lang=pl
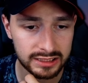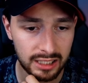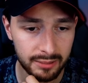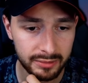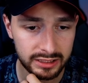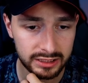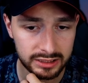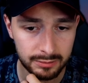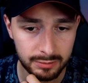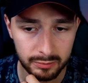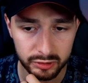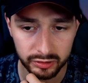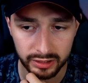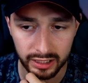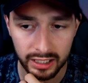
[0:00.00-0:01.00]
ametysty
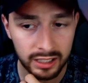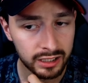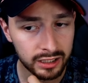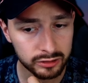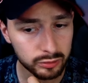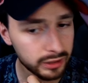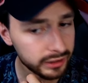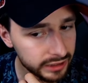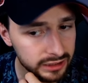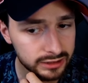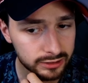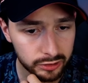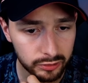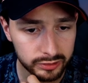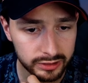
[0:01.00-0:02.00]
pieprzone, które
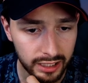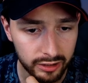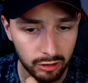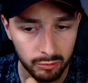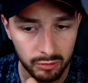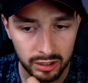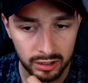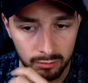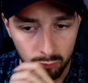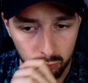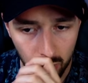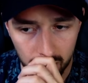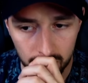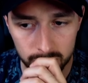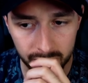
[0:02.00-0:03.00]
często nie oddają.
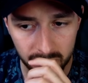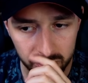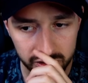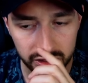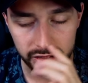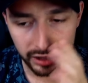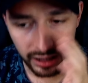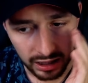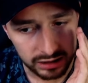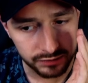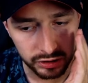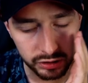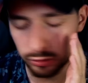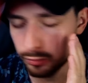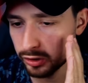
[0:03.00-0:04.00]
Błagam, żeby chociaż raz w
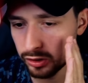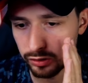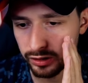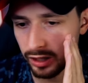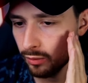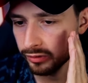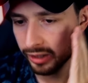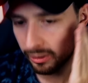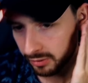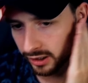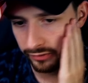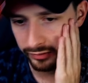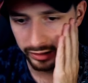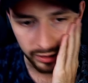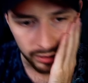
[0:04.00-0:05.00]
życiu mi to oddało,
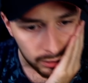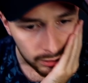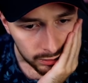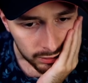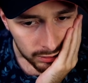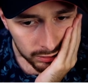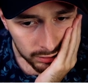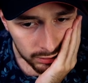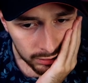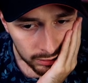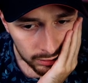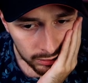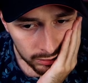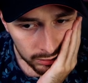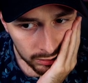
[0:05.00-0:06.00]
naprawdę.
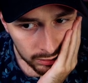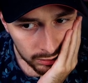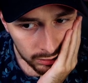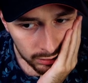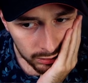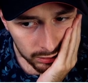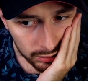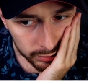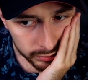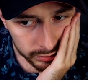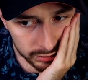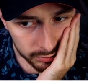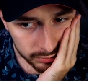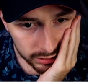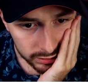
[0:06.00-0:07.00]
Aha, już
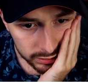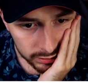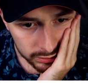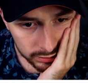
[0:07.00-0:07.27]
jestem trzeci.